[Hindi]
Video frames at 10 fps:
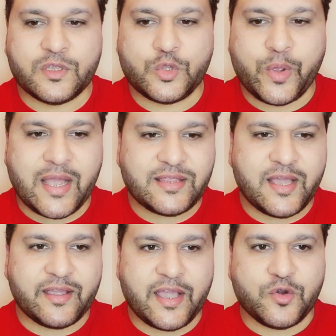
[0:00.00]
तो कहते
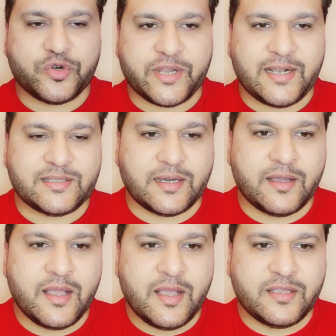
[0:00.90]
हैं कि एक होटल था
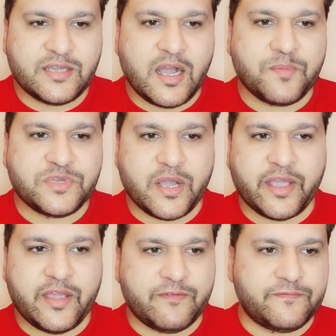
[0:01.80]
जहाँ हम
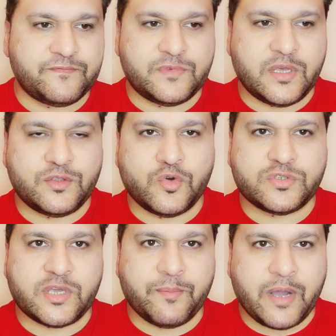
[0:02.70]
जाके
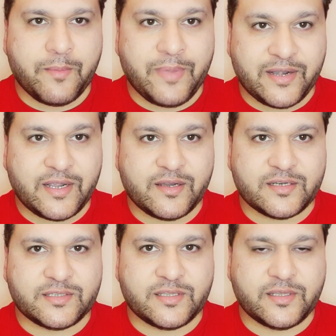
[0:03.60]
दोस्त अहबाब बैठा
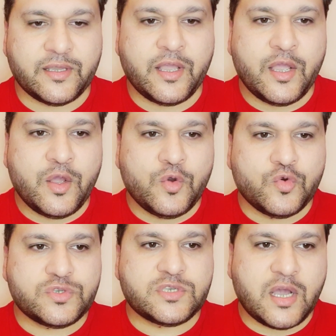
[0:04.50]
करते थे
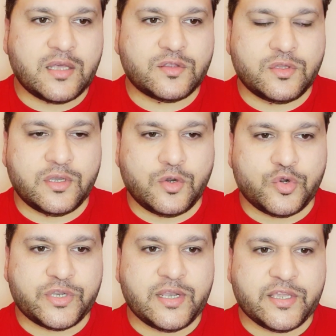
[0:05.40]
उस हत
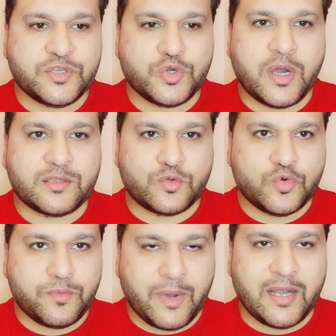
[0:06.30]
होटल की जो
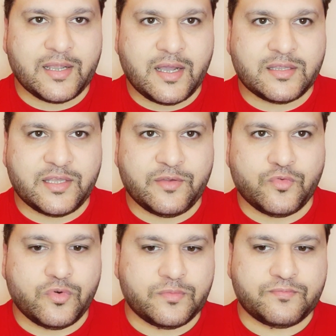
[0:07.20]
खातून मालिका थी
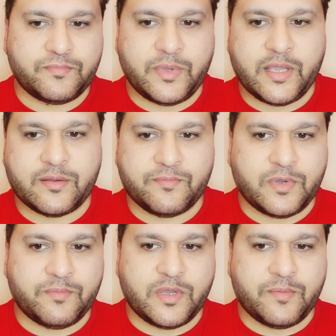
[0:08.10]
वो एक
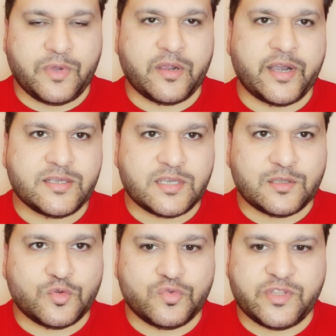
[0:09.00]
अंग्रेज़
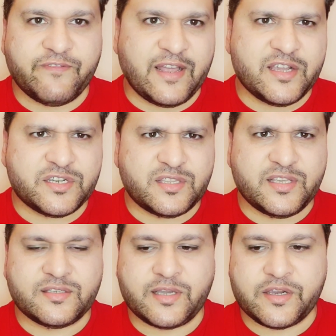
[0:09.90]
खातून थी वेलश
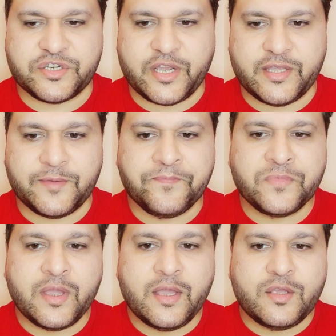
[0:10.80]
थी शायद
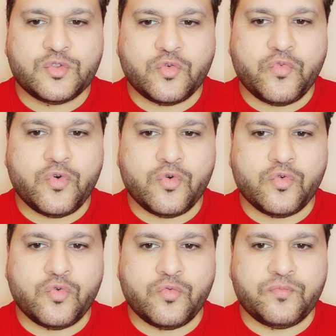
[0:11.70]
तो वो
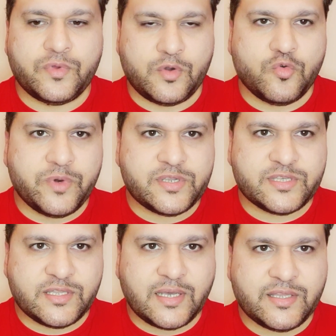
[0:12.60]
उम्र
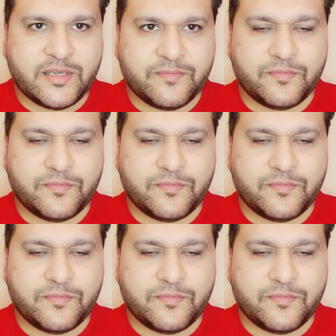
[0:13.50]
सीधा थी